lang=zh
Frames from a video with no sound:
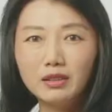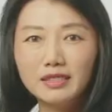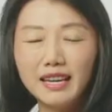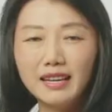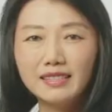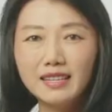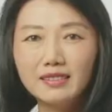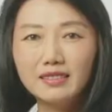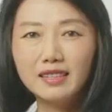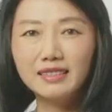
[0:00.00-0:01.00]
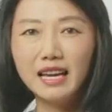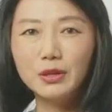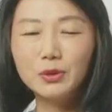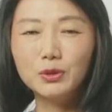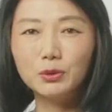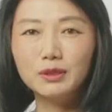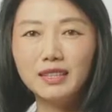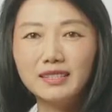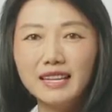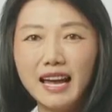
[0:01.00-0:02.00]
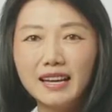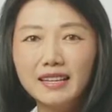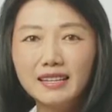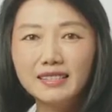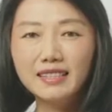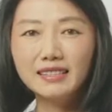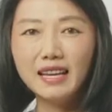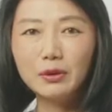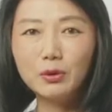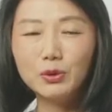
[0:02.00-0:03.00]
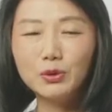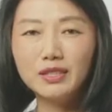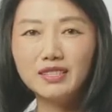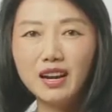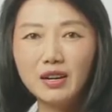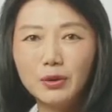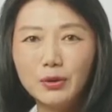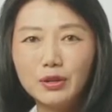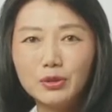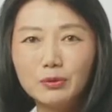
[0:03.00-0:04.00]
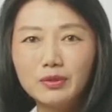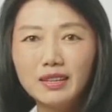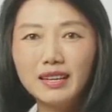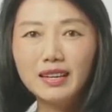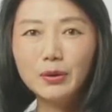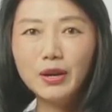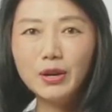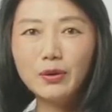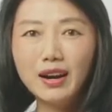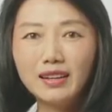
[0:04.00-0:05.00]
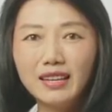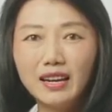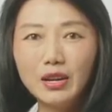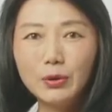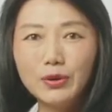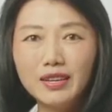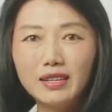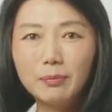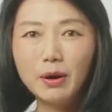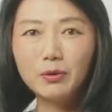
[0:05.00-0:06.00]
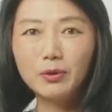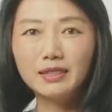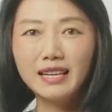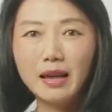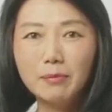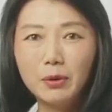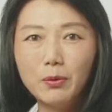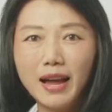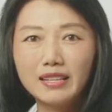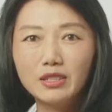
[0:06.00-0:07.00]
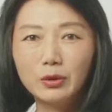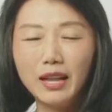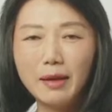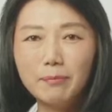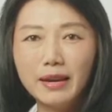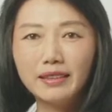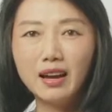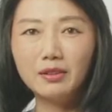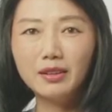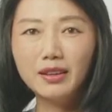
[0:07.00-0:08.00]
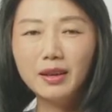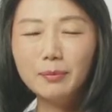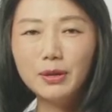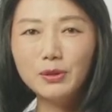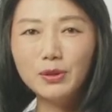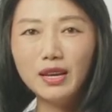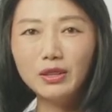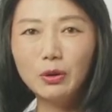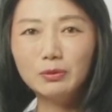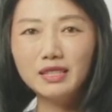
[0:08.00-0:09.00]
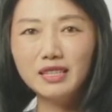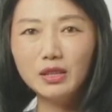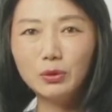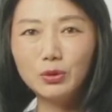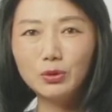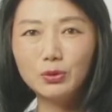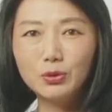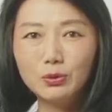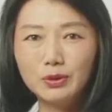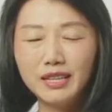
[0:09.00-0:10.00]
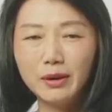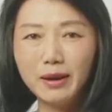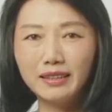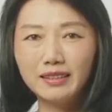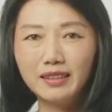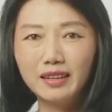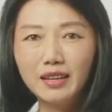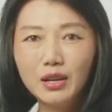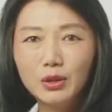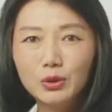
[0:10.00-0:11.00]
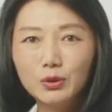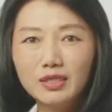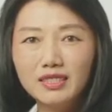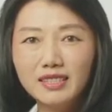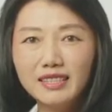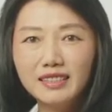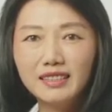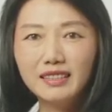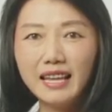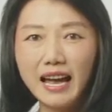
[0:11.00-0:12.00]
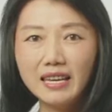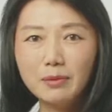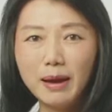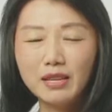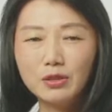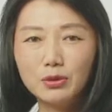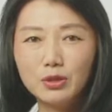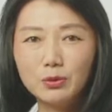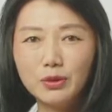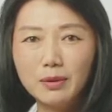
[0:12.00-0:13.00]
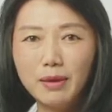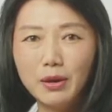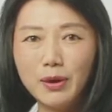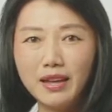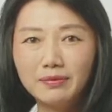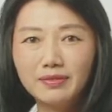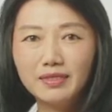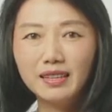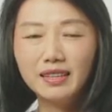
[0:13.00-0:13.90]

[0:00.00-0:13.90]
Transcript: 盗窃案件正在迅速增加。仅在过去十二个月中，约有二点六亿个包裹在门外走廊被盗，比去年同期多出五千万个，损失金额达一百九十五亿美元。